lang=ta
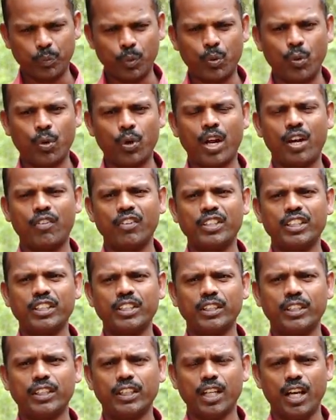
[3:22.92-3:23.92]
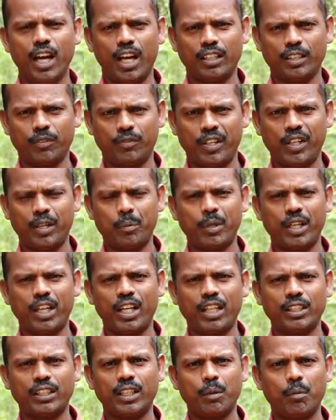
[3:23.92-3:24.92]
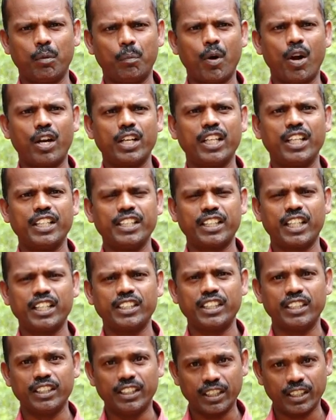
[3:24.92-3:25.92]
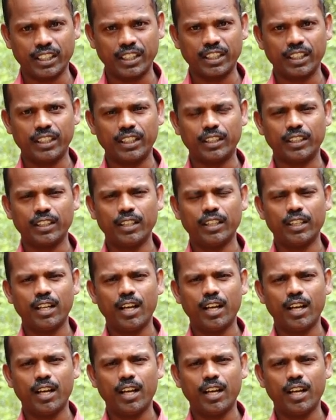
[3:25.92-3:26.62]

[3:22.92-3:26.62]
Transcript: கோராக வந்து அந்த ஃபண்டமெண்டலாக அந்த நம்ம பாடியில் இன்டெலிஜென்ட் இருக்குது